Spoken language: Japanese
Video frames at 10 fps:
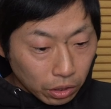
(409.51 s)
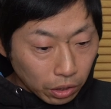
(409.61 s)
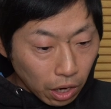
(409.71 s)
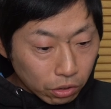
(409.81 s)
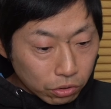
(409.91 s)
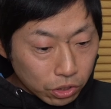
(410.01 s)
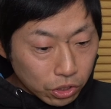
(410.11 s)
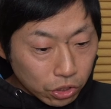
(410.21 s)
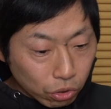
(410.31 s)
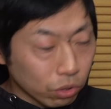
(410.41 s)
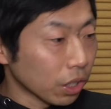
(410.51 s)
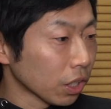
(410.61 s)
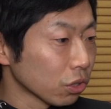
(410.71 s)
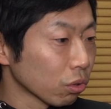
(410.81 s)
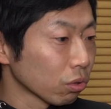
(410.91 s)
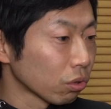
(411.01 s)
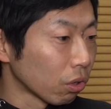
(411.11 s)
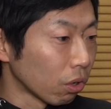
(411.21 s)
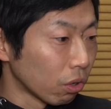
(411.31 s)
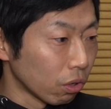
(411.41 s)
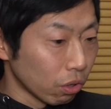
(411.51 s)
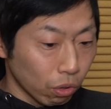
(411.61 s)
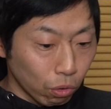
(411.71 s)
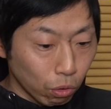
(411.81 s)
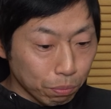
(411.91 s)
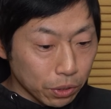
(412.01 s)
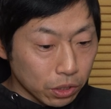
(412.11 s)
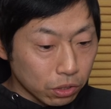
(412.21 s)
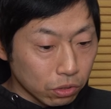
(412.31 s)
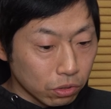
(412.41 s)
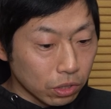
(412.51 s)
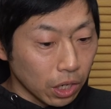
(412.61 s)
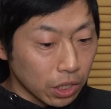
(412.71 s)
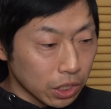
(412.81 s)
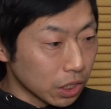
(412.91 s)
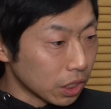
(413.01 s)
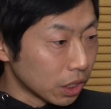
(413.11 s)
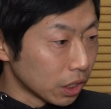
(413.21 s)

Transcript: 確認書だけちょっとコピーするなり、